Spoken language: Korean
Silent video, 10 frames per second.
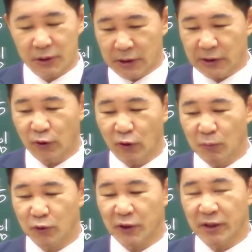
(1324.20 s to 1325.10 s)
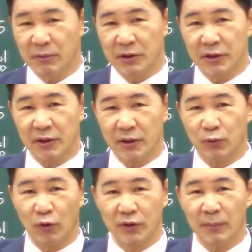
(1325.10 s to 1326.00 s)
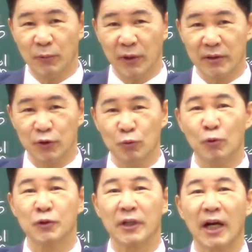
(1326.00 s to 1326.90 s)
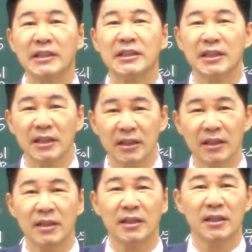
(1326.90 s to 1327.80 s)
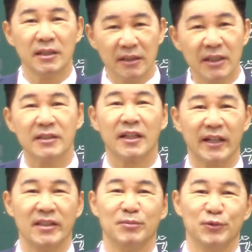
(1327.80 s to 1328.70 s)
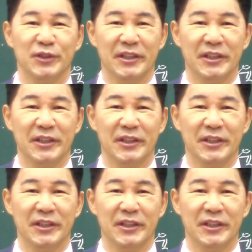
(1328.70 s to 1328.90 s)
지사락 목사님은 저 동삼동에서 유 목사님 같이 어린 사회 가셨습니다.